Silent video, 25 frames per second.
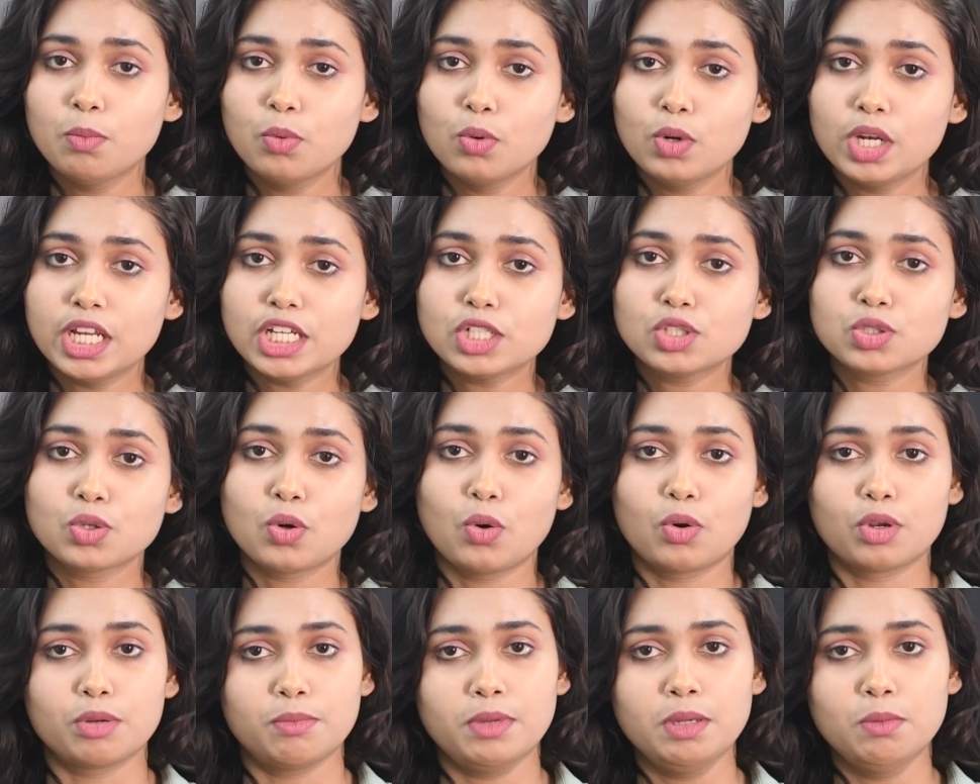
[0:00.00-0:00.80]
পুলিশ
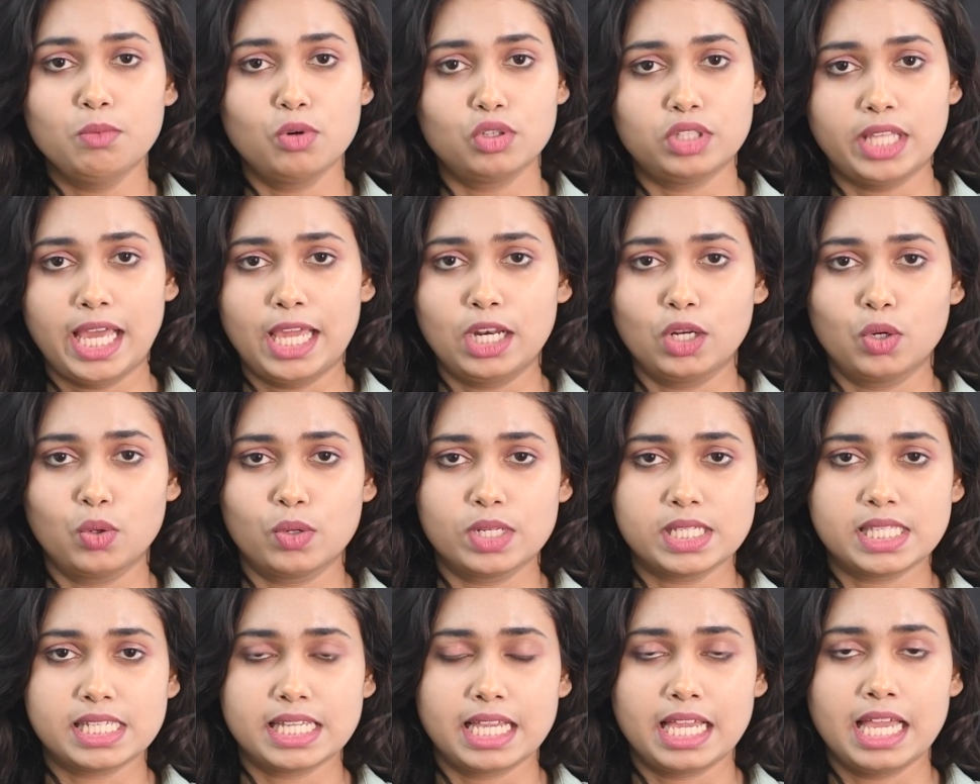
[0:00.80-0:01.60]
কর্মী মোতায়েন
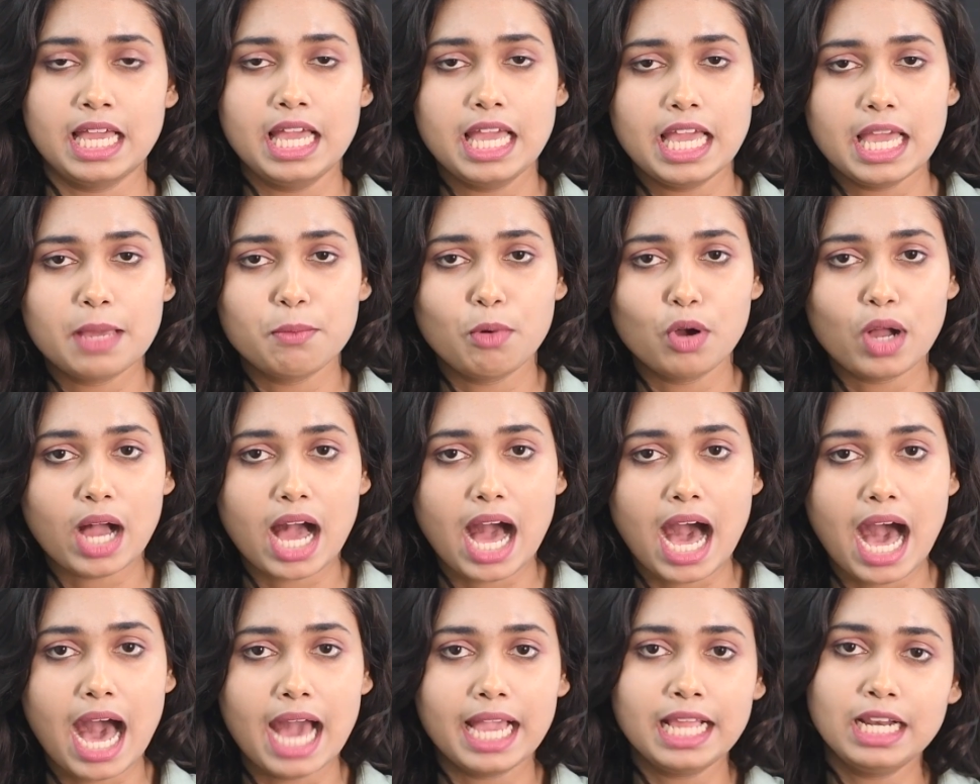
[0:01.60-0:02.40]
করেছে এবং
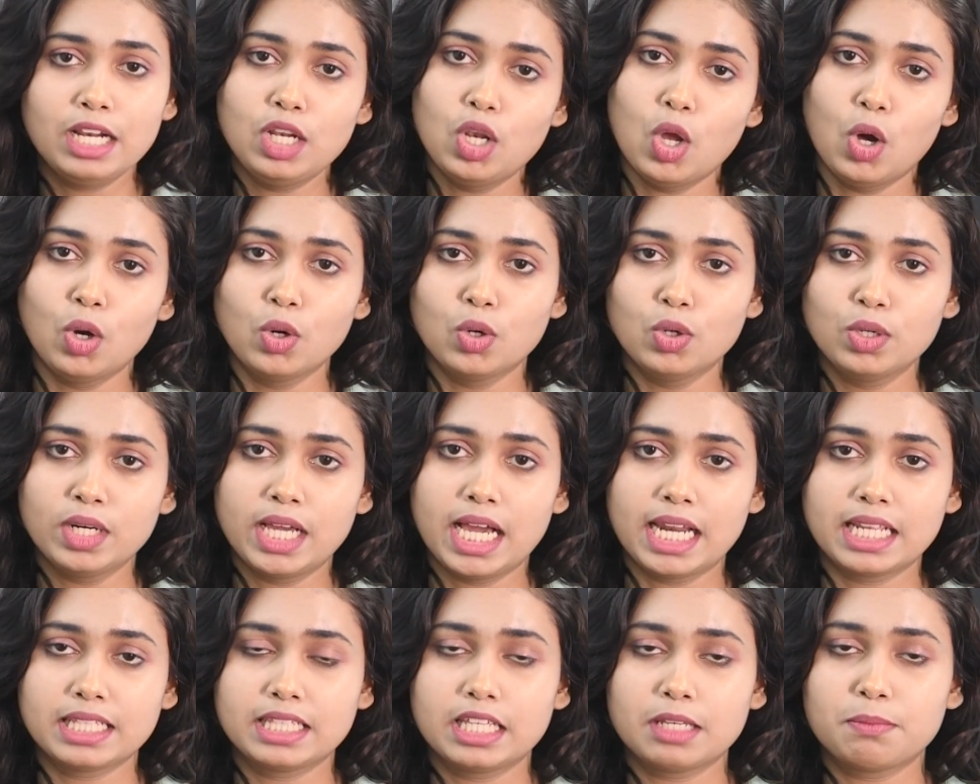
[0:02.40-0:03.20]
আইন
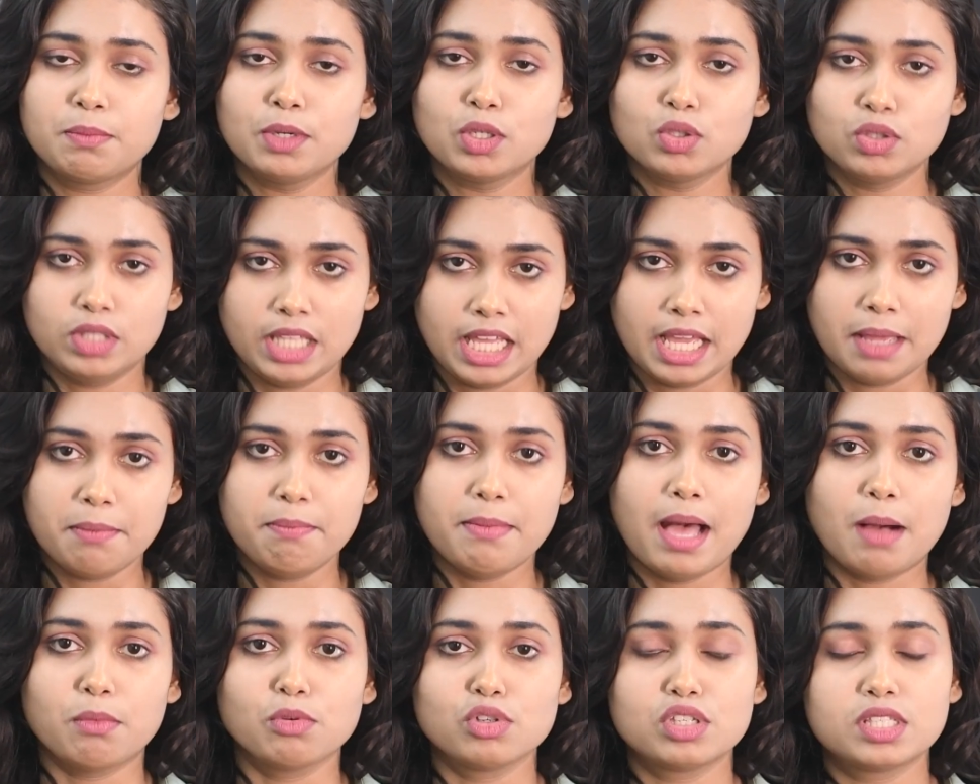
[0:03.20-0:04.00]
লঙ্ঘনকারীদের বিরুদ্ধে
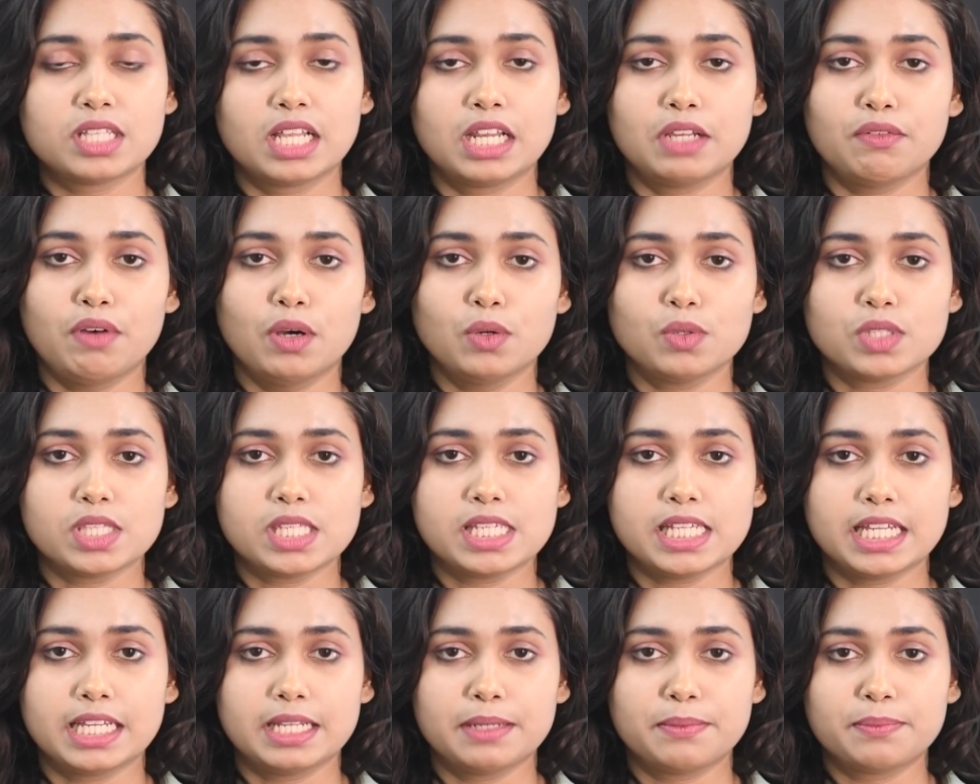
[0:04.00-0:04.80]
ব্যবস্থা নেওয়া
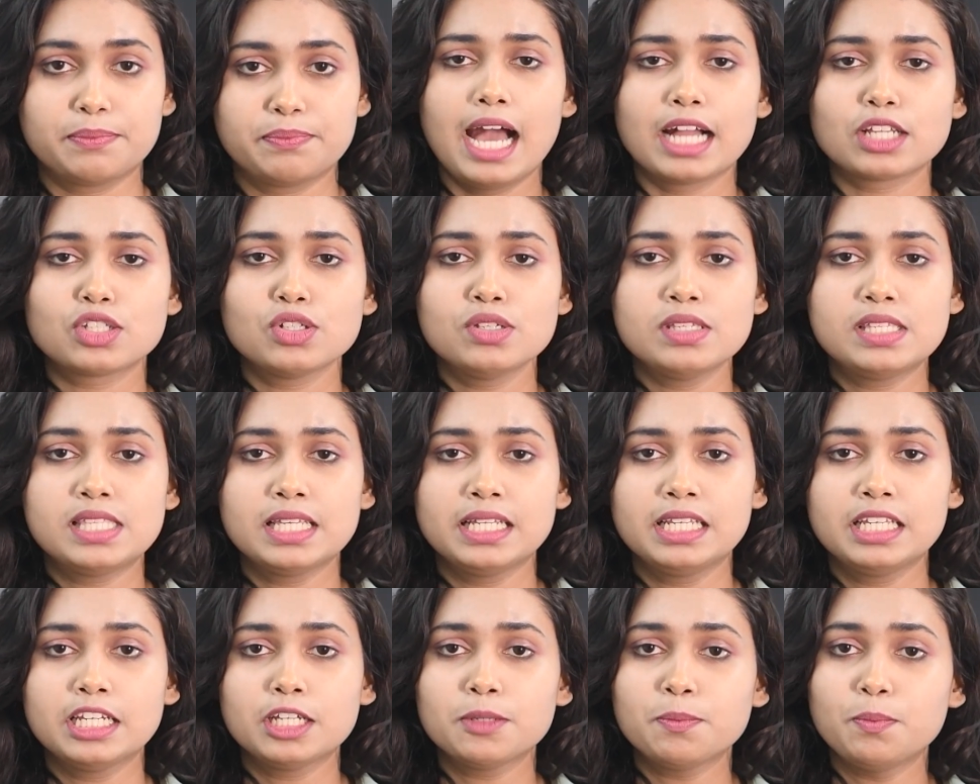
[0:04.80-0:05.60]
হচ্ছে একজন
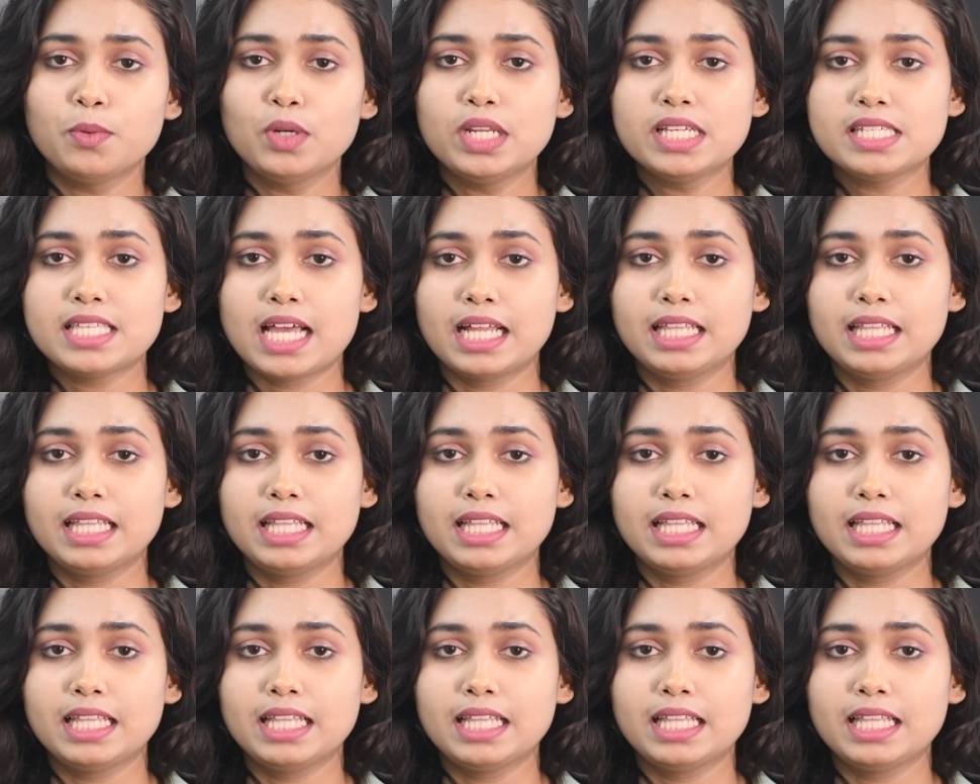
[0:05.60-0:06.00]
সিনিয়র পুলিশ